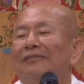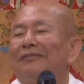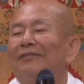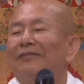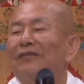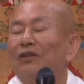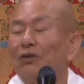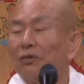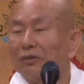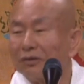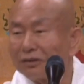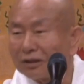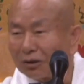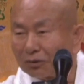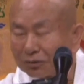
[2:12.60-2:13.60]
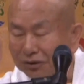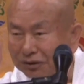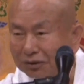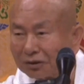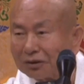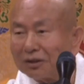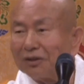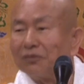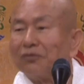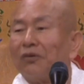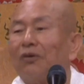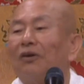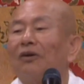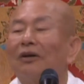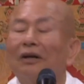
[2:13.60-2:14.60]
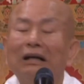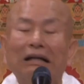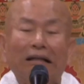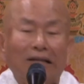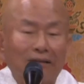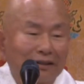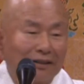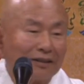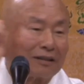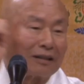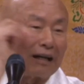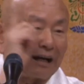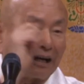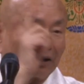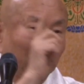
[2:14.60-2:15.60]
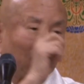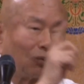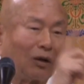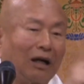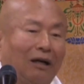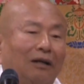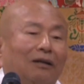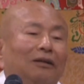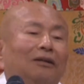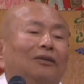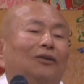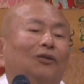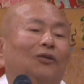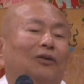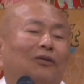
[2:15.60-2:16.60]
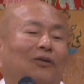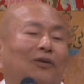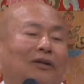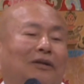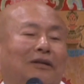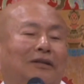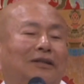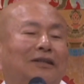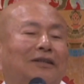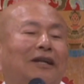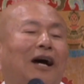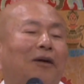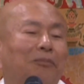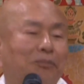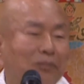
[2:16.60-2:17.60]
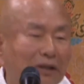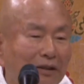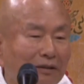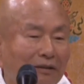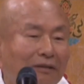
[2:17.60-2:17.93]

就是叫舍利佛去看望、去探病。